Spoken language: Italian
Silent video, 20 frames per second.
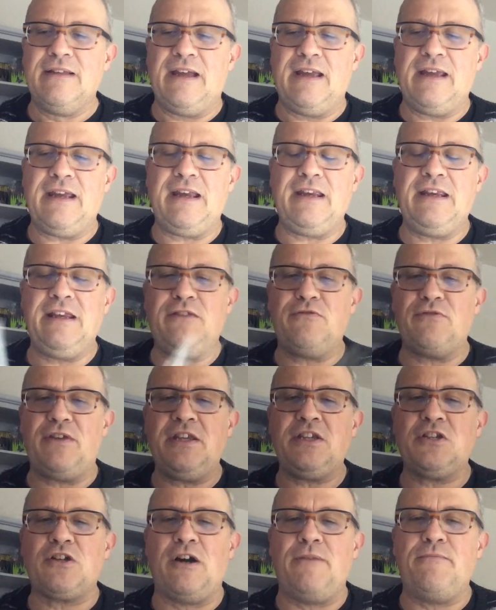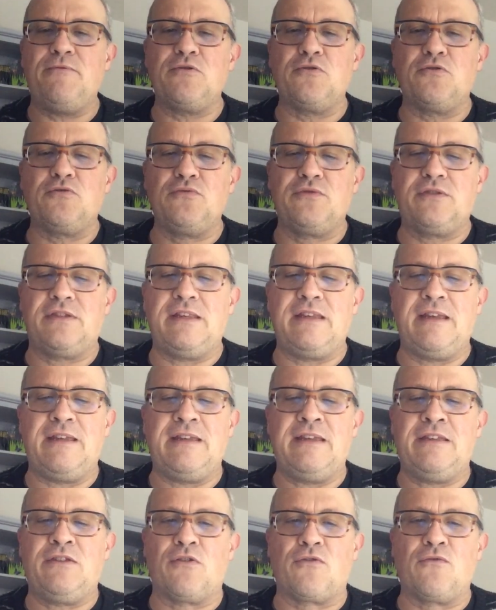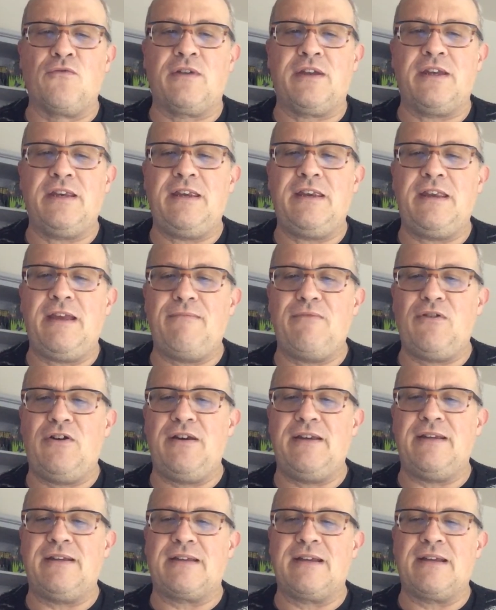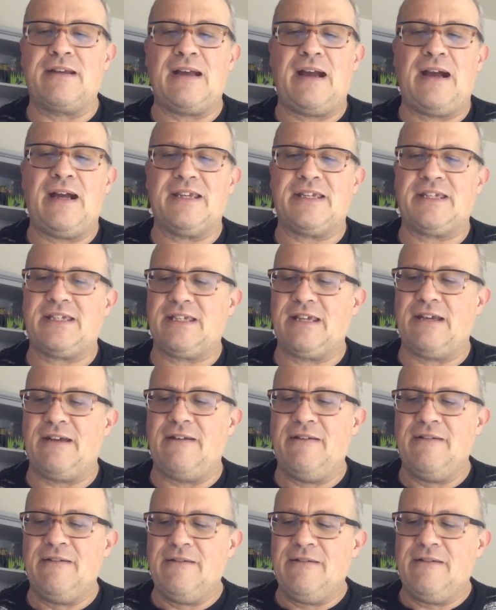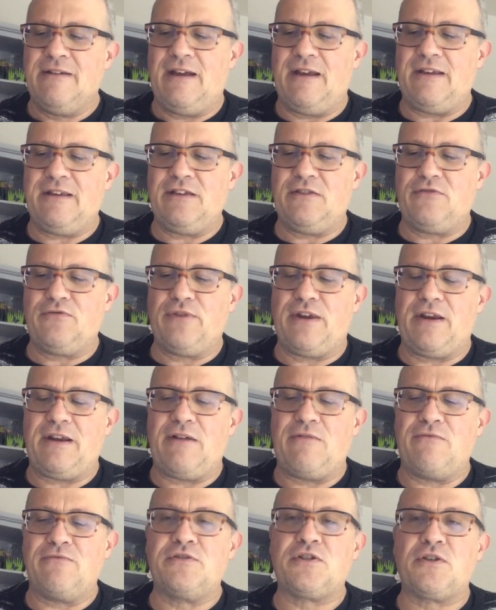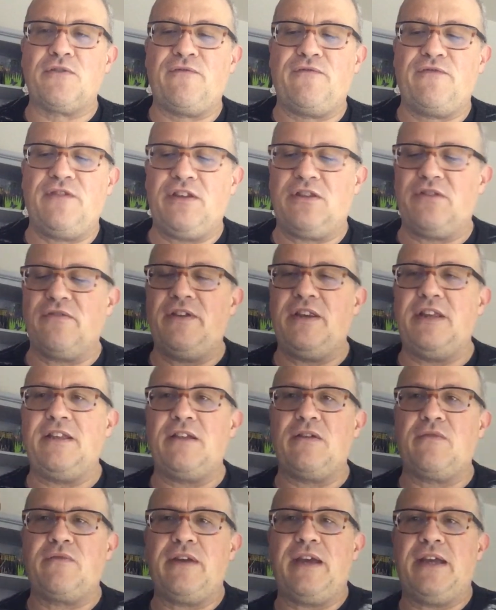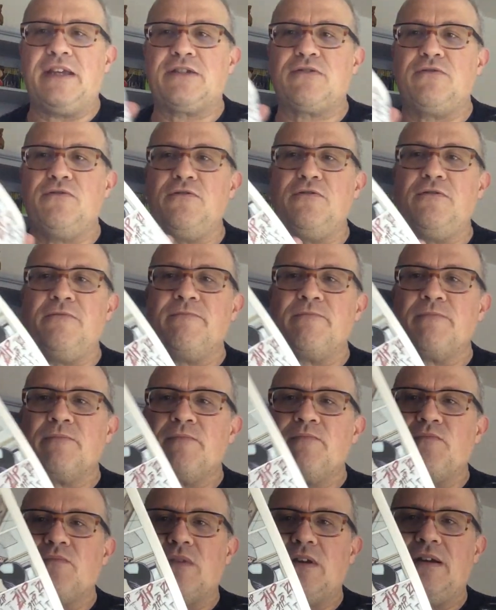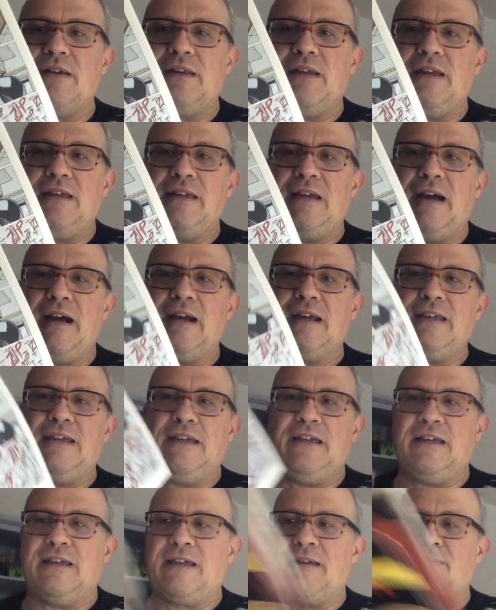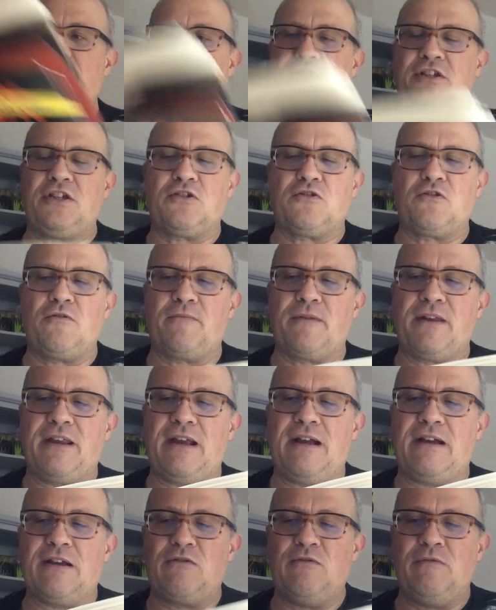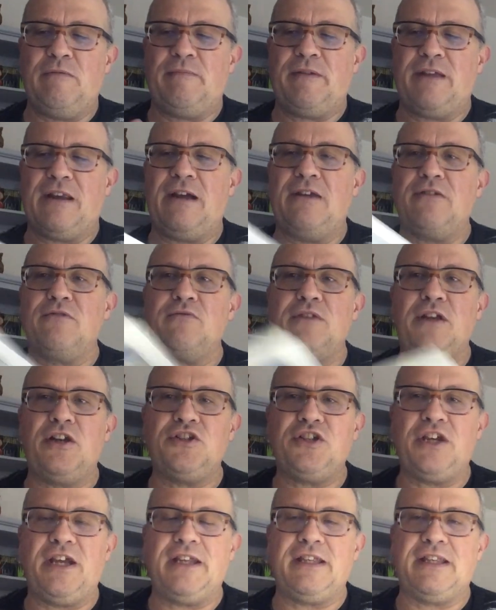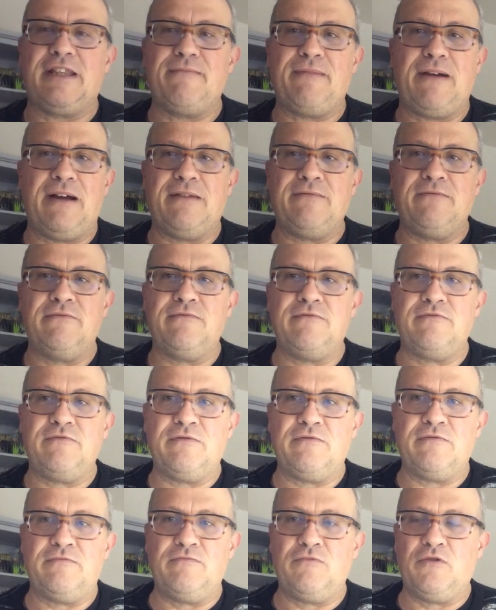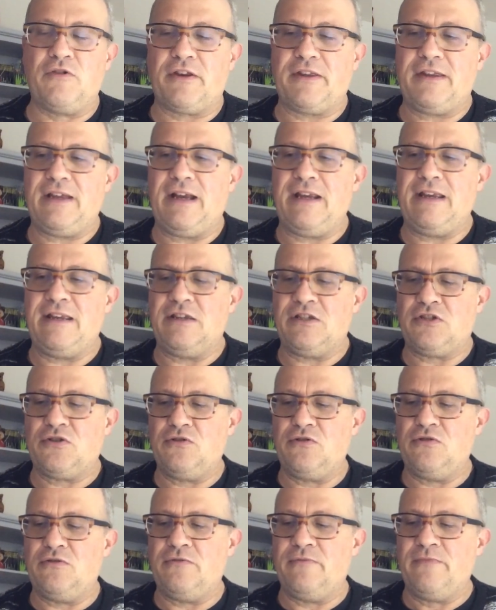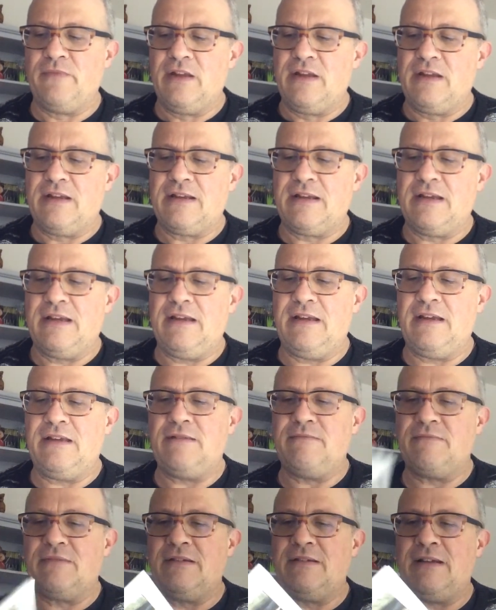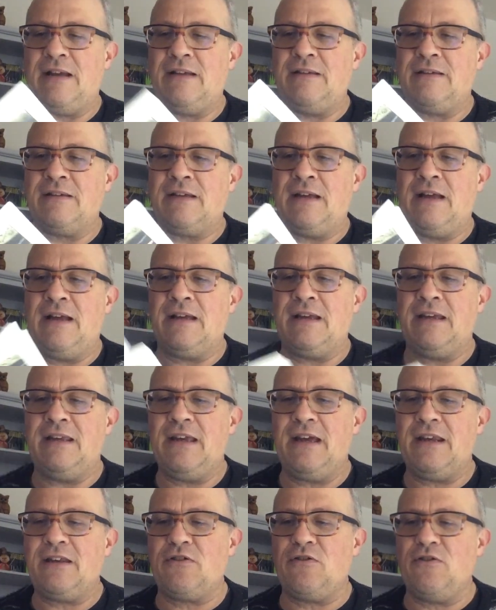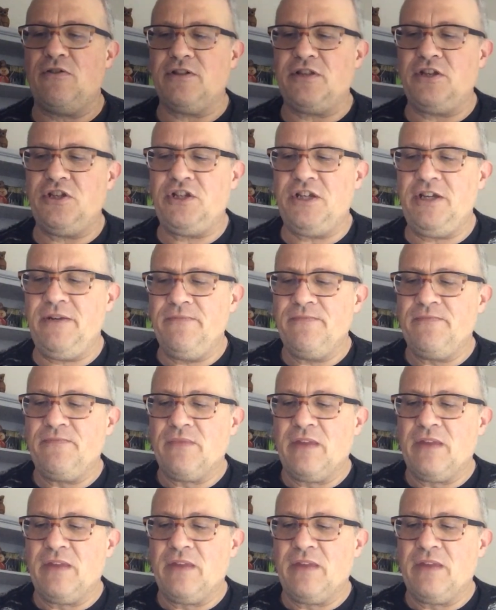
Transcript: e addirittura scoprono tutti i, i trucchi di Diabolic, gas addirittura da un soffitto, vedete qui escono degli aghi che poi si scoprirà colpiranno un agente ma non, non mortali solo eh, aghi narcotici